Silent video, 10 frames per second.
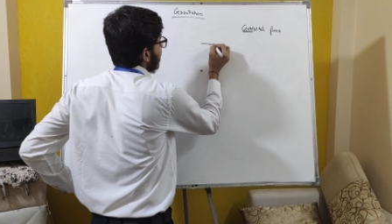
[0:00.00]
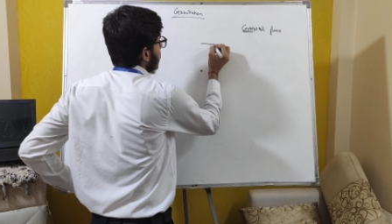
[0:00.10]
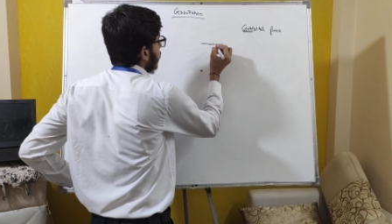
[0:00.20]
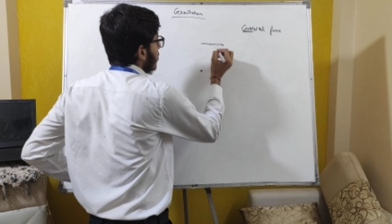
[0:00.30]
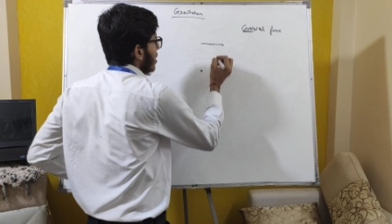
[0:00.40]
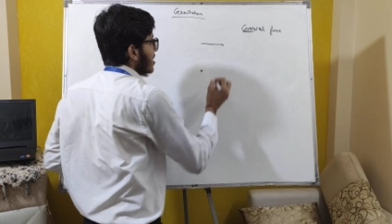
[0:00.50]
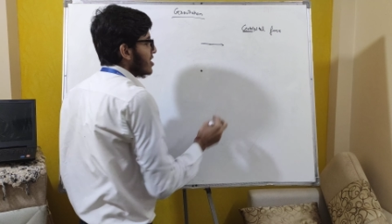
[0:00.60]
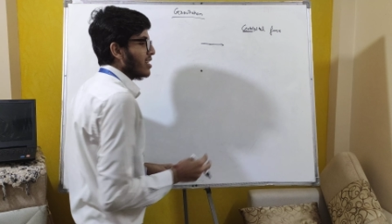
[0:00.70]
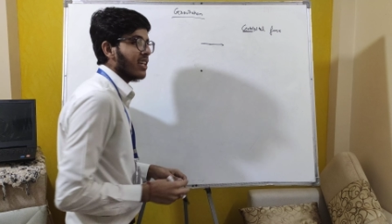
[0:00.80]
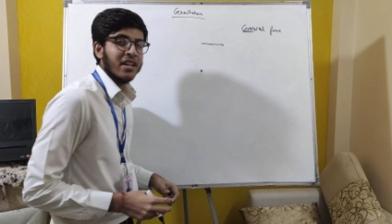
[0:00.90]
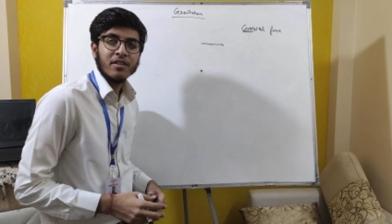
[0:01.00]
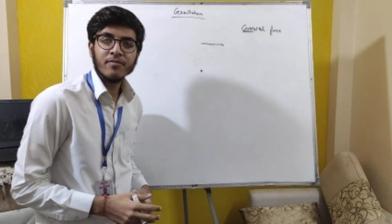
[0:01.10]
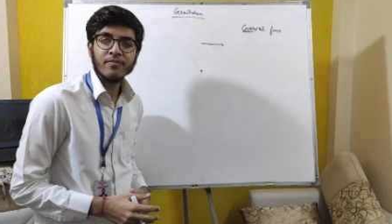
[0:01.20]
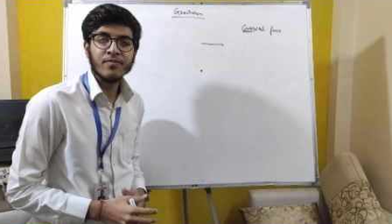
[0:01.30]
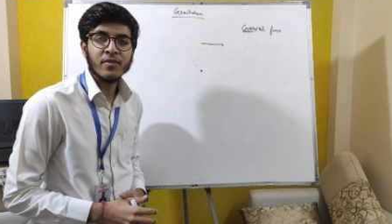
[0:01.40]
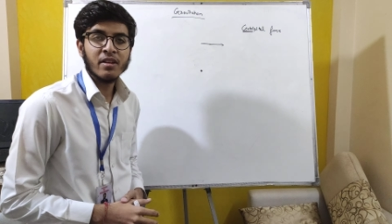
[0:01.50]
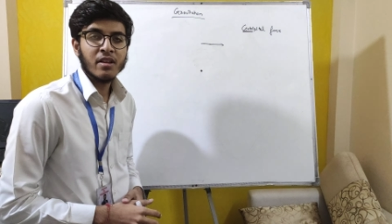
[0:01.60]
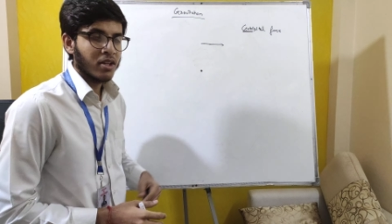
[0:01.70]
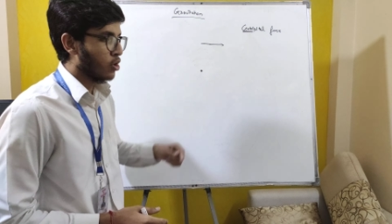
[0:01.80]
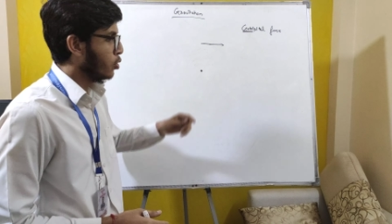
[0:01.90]
ऐसे ही मूव करना चाहता है
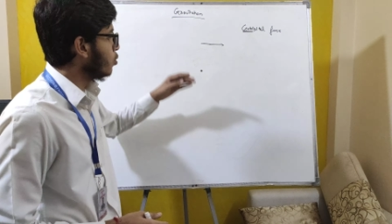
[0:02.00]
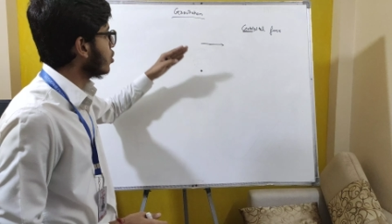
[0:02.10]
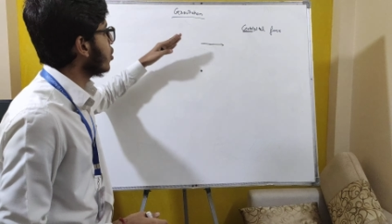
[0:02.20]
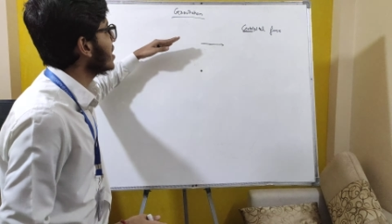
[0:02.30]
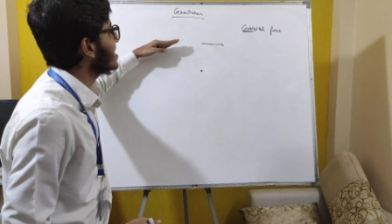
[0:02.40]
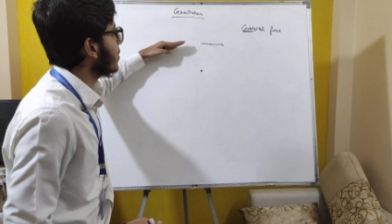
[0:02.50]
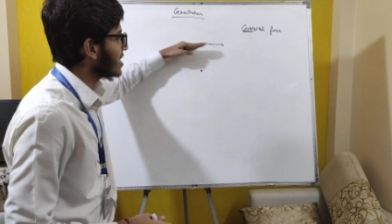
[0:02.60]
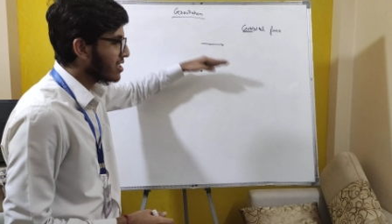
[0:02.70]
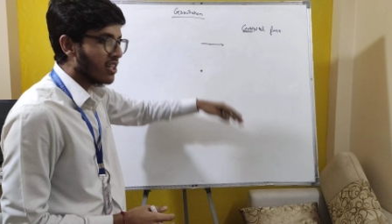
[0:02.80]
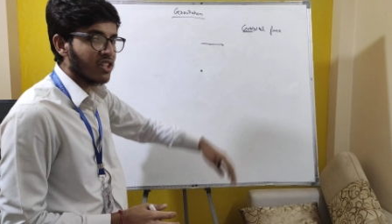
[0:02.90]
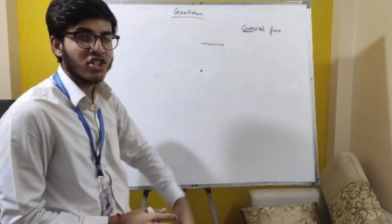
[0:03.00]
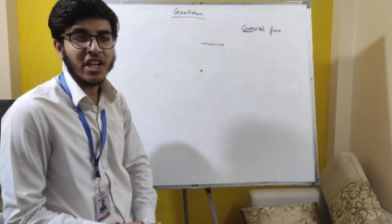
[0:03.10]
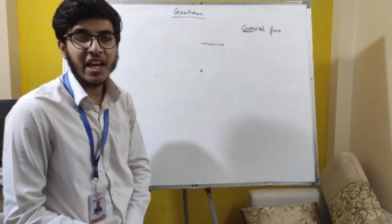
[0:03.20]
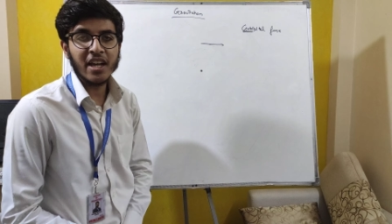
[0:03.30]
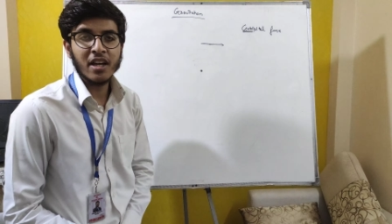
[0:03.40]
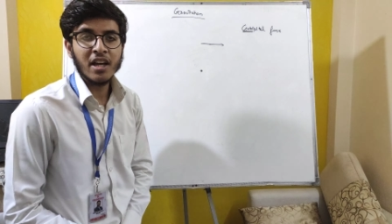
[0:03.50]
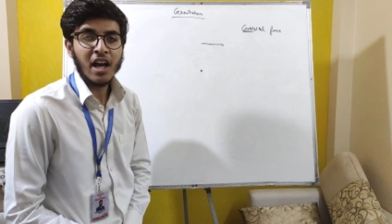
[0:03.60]
क्यों क्योंकि इसके पास इनर्शिया है